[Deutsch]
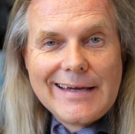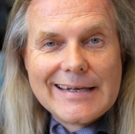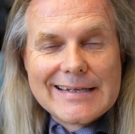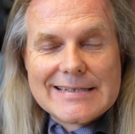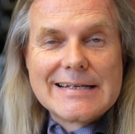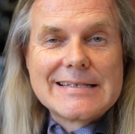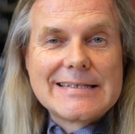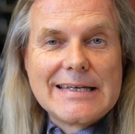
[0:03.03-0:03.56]

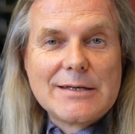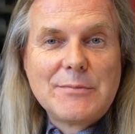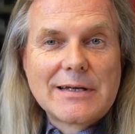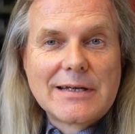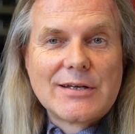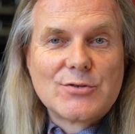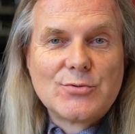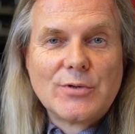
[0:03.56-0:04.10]
Das heißt, ich denke mir
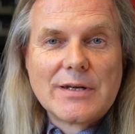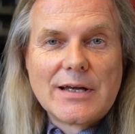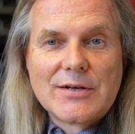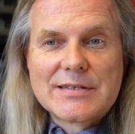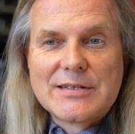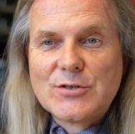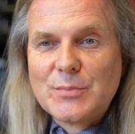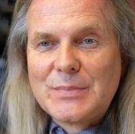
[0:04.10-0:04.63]
Klausuren
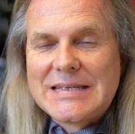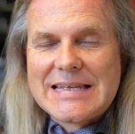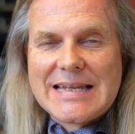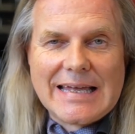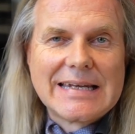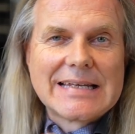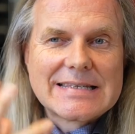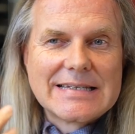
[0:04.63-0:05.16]
aus, die so ein
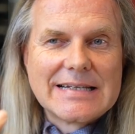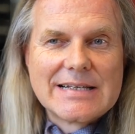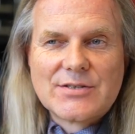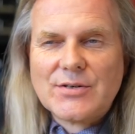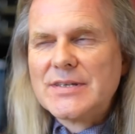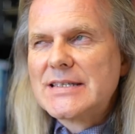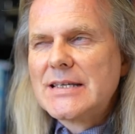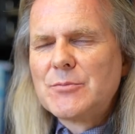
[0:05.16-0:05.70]
bisschen anders sind als
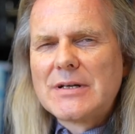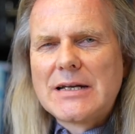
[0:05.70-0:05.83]
sonst immer.